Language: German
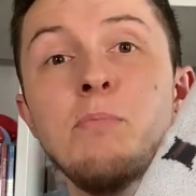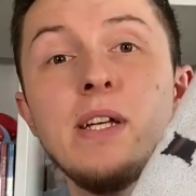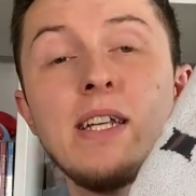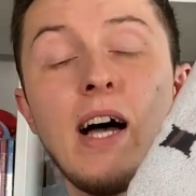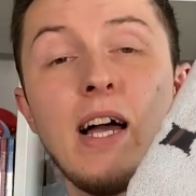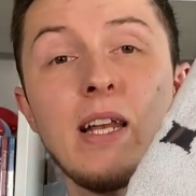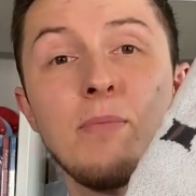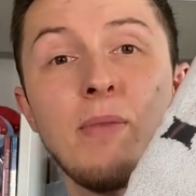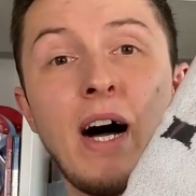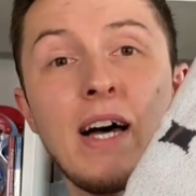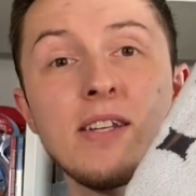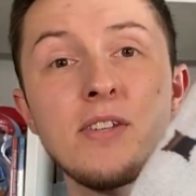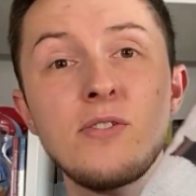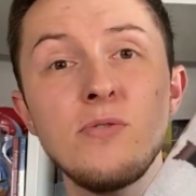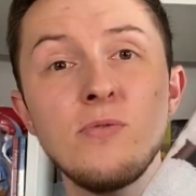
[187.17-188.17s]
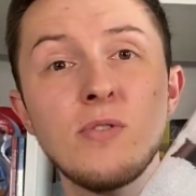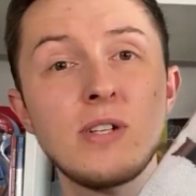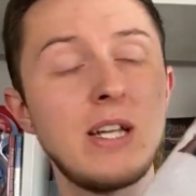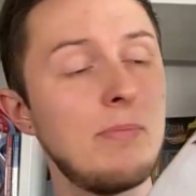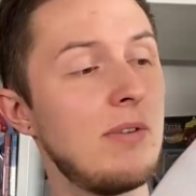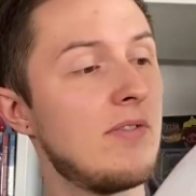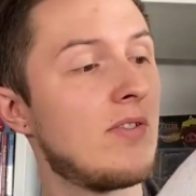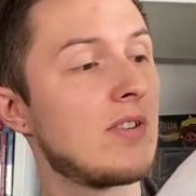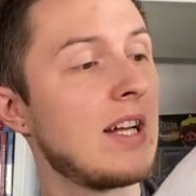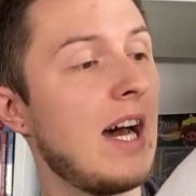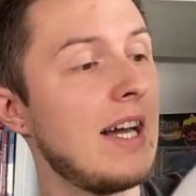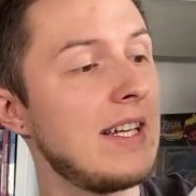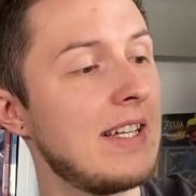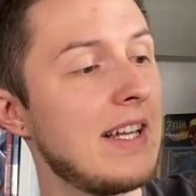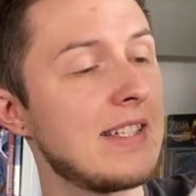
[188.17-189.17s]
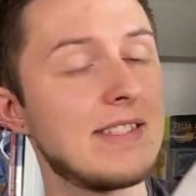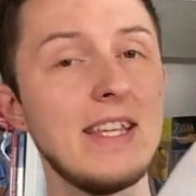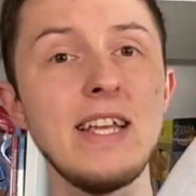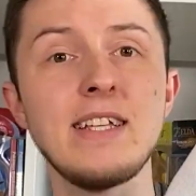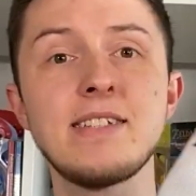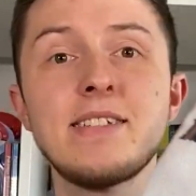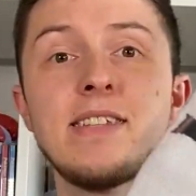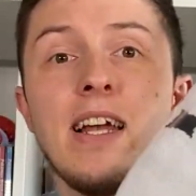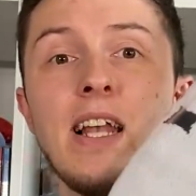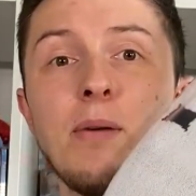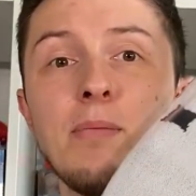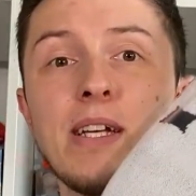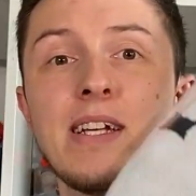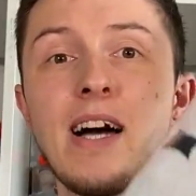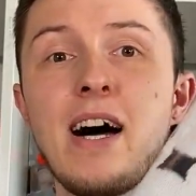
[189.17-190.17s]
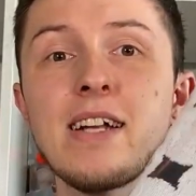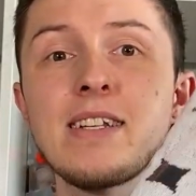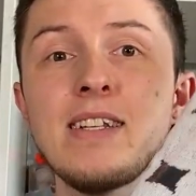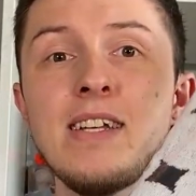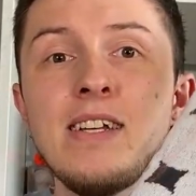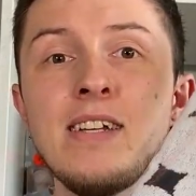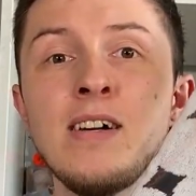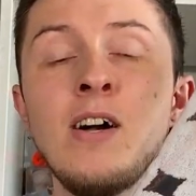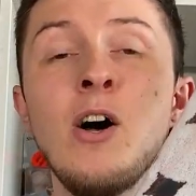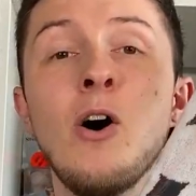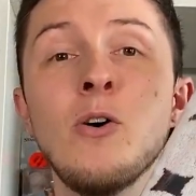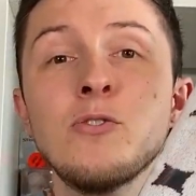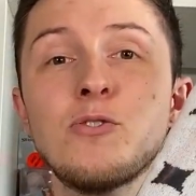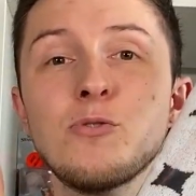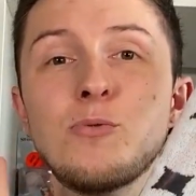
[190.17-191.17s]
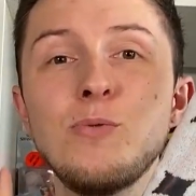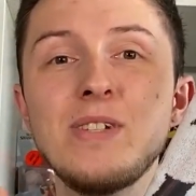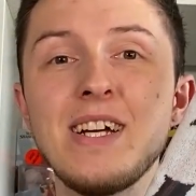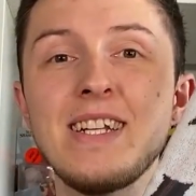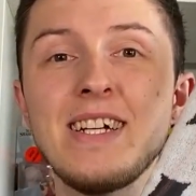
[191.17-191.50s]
mit einem Handtuch, nämlich von Adidas X Stella McCartney. Und zu guter